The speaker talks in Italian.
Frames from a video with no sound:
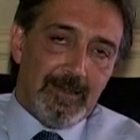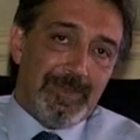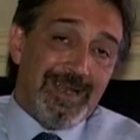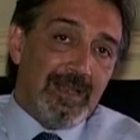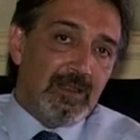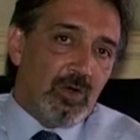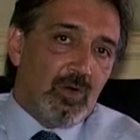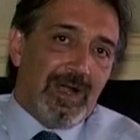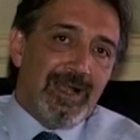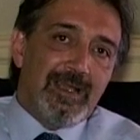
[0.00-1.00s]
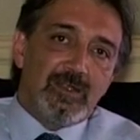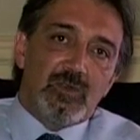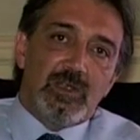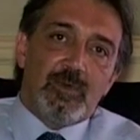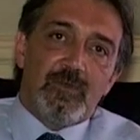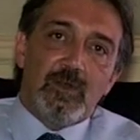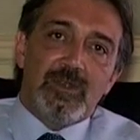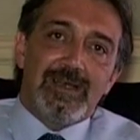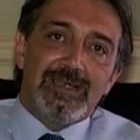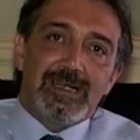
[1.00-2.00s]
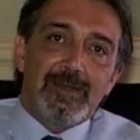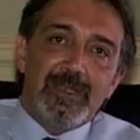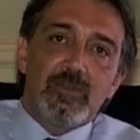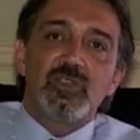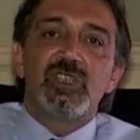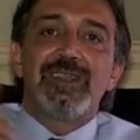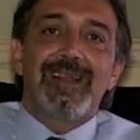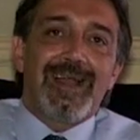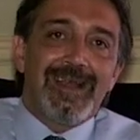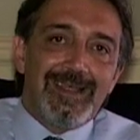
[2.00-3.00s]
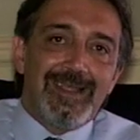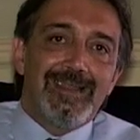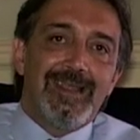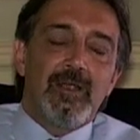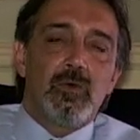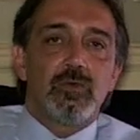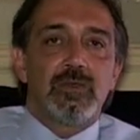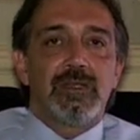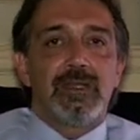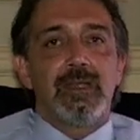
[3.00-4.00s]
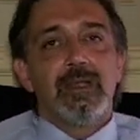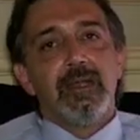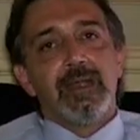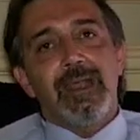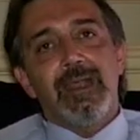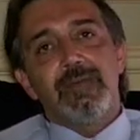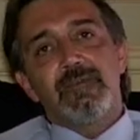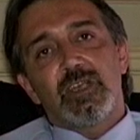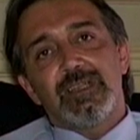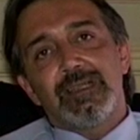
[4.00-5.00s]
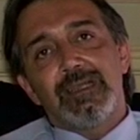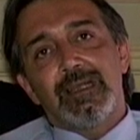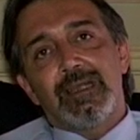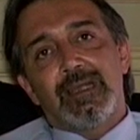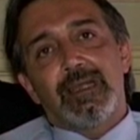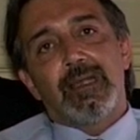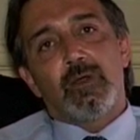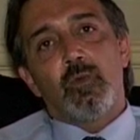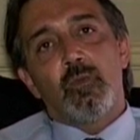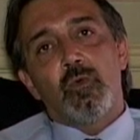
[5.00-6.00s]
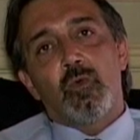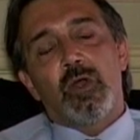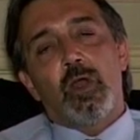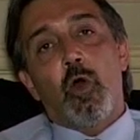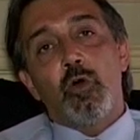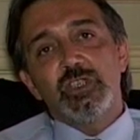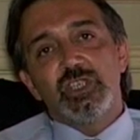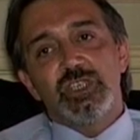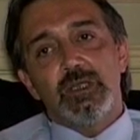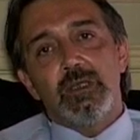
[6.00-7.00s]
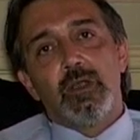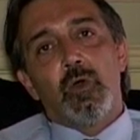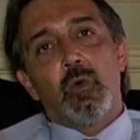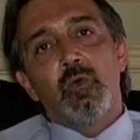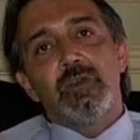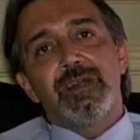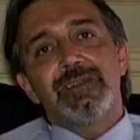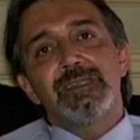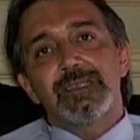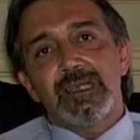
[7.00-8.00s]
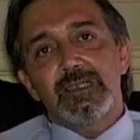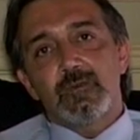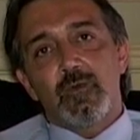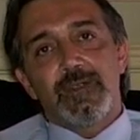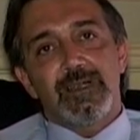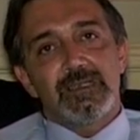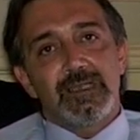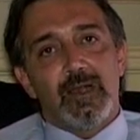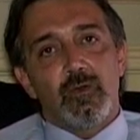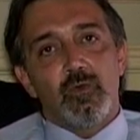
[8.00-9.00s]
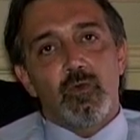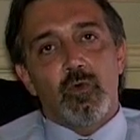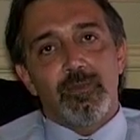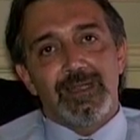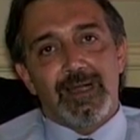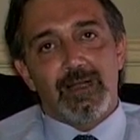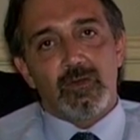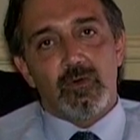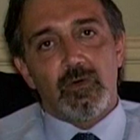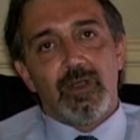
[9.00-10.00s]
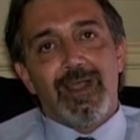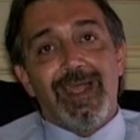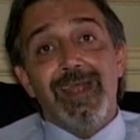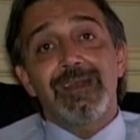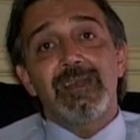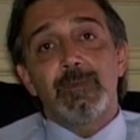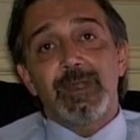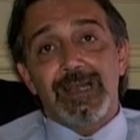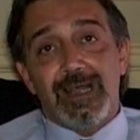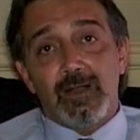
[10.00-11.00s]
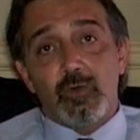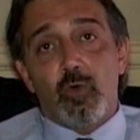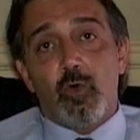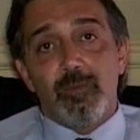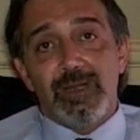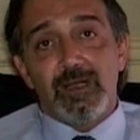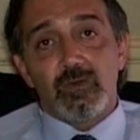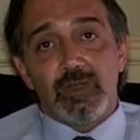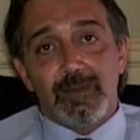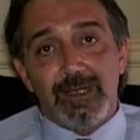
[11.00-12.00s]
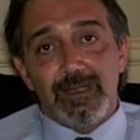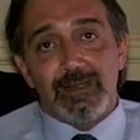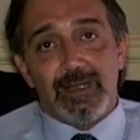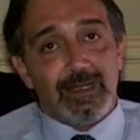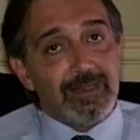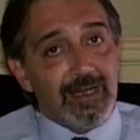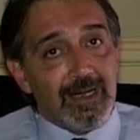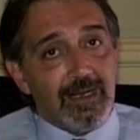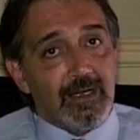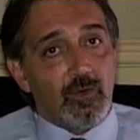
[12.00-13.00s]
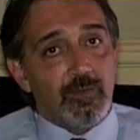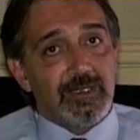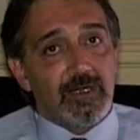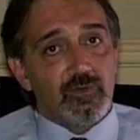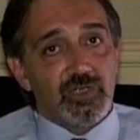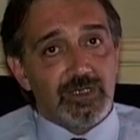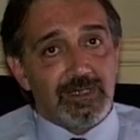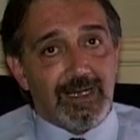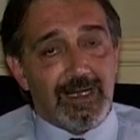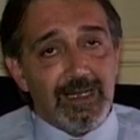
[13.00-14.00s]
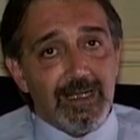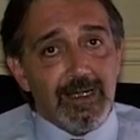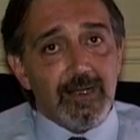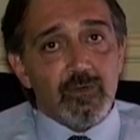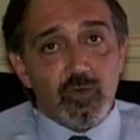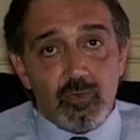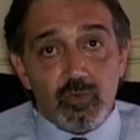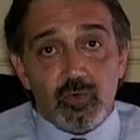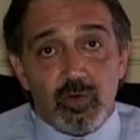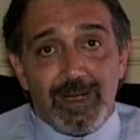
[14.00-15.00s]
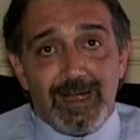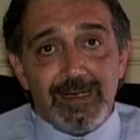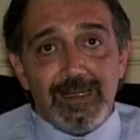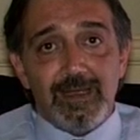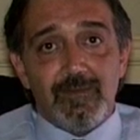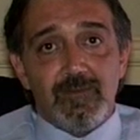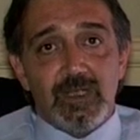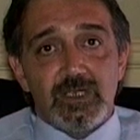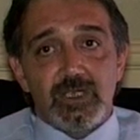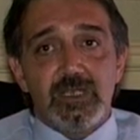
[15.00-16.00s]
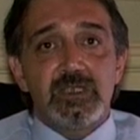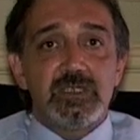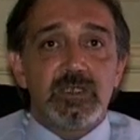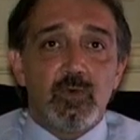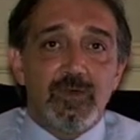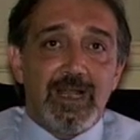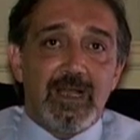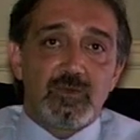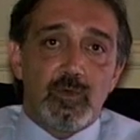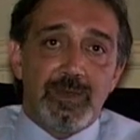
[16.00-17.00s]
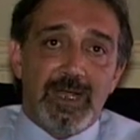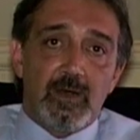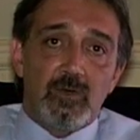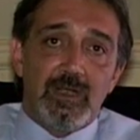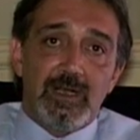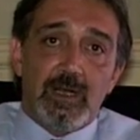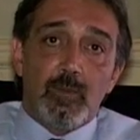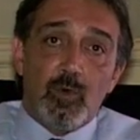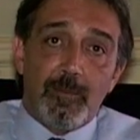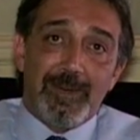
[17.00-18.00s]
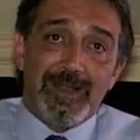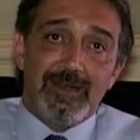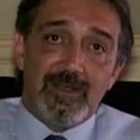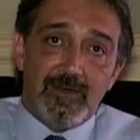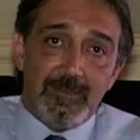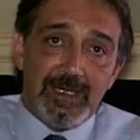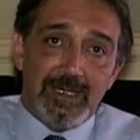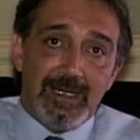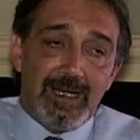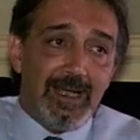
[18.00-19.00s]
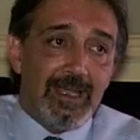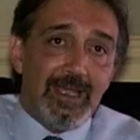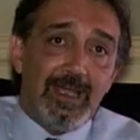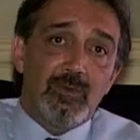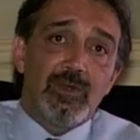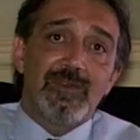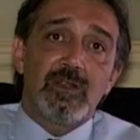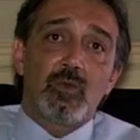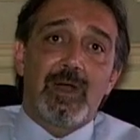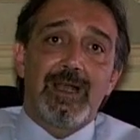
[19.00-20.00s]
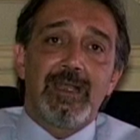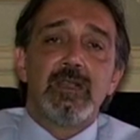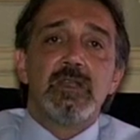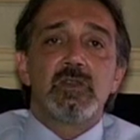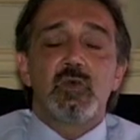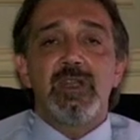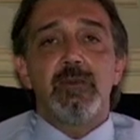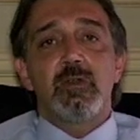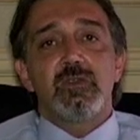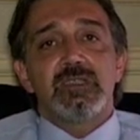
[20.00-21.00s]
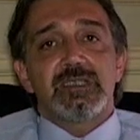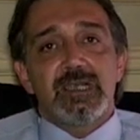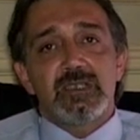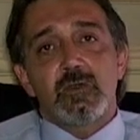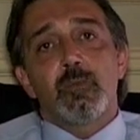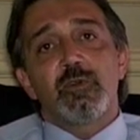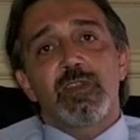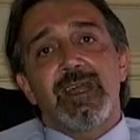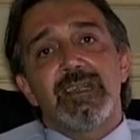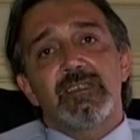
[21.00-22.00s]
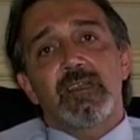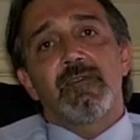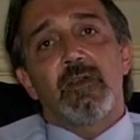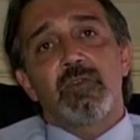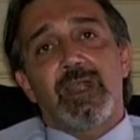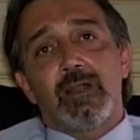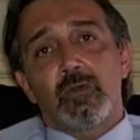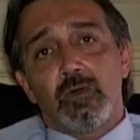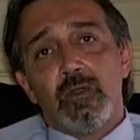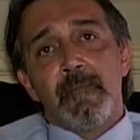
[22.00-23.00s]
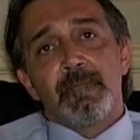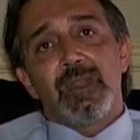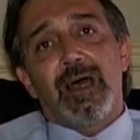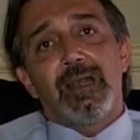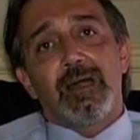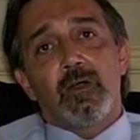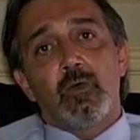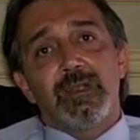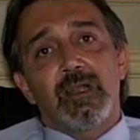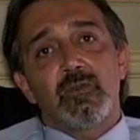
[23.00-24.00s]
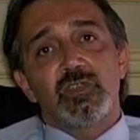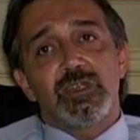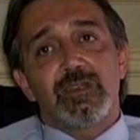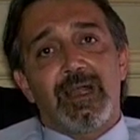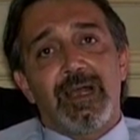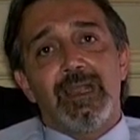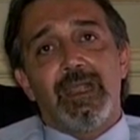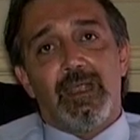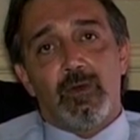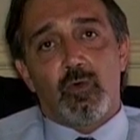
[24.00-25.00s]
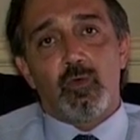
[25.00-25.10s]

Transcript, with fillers: Peraltro anche sotto il profilo del risanamento generale dei conti eh, c'è da dire che comunque oggi un dissesto finanziario di un comitato è ripianato obbligatoriamente dal comitato centrale. Do, un domani invece ci si muoverà sul piano del buon padre di famiglia e un eventuale squilibrio dissesto potrà essere valutato dal comitato centrale in,